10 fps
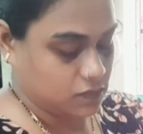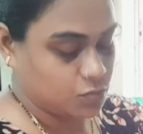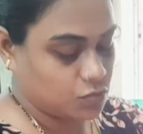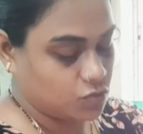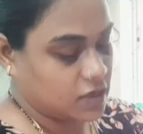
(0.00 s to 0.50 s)

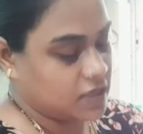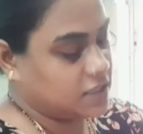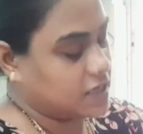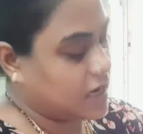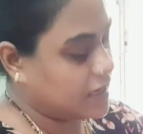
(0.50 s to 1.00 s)
বন্ধুরা এই যে
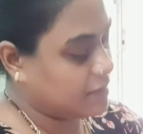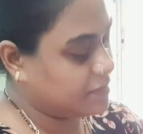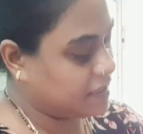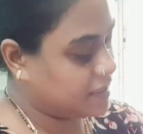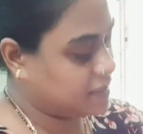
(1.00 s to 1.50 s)
চালটা
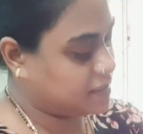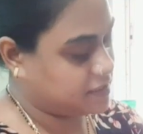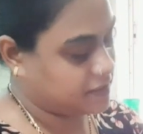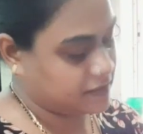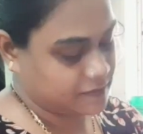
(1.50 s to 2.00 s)
আমি দিয়ে
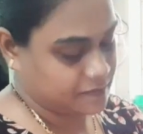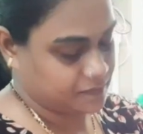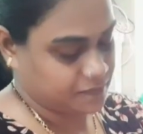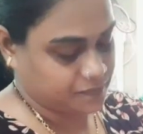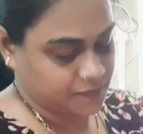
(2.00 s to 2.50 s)
দিচ্ছি
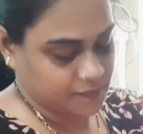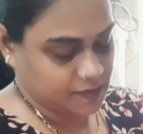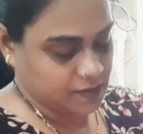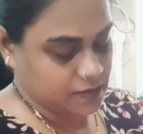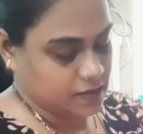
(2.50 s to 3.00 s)

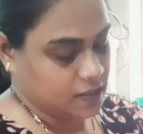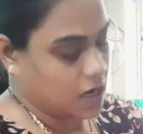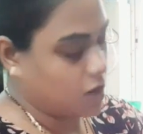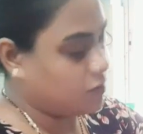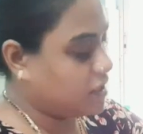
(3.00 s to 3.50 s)

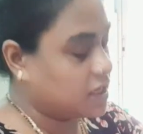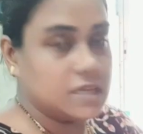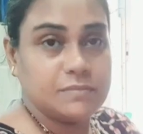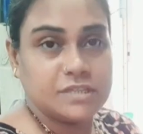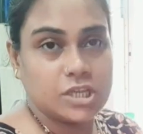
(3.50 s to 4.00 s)
আর ওদিকে
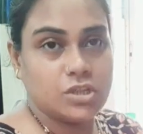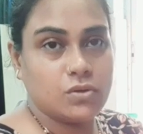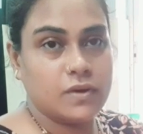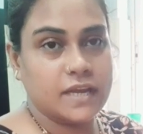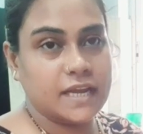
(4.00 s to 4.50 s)
ডিম সেদ্ধ
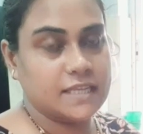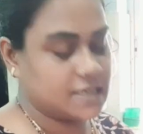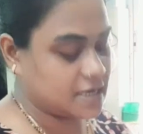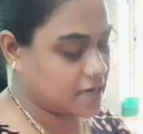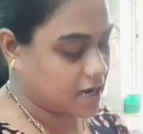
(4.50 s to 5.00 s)
হয়ে
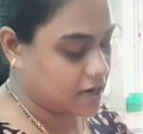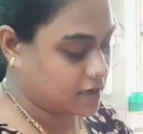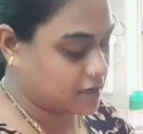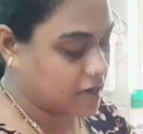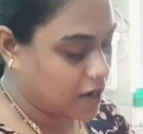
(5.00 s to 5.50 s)
গেছে আর
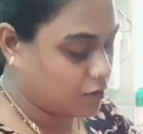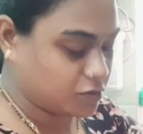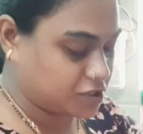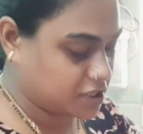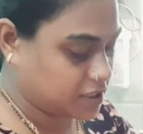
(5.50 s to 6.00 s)
ডালও
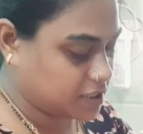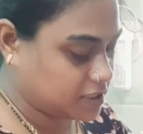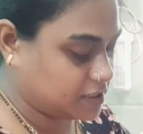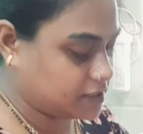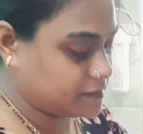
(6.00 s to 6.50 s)
বসিয়ে
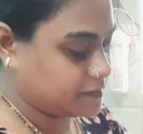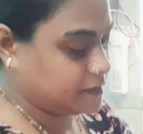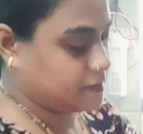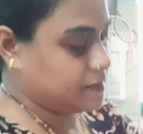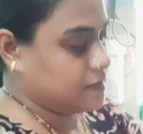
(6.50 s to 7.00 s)
দিয়েছি
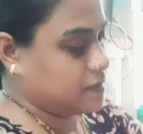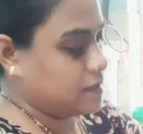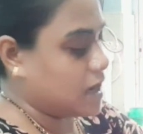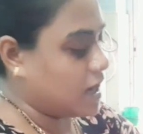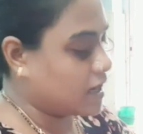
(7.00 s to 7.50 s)

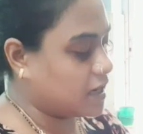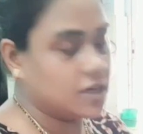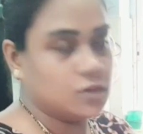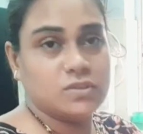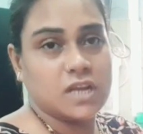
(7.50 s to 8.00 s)
ডালটা খালি
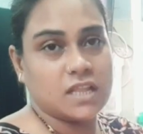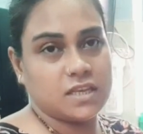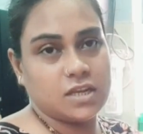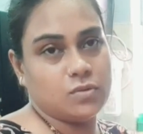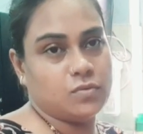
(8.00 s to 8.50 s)
একটু
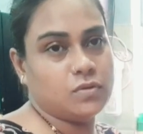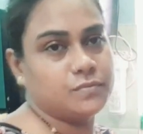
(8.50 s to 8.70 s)
সাঁতলে নেবো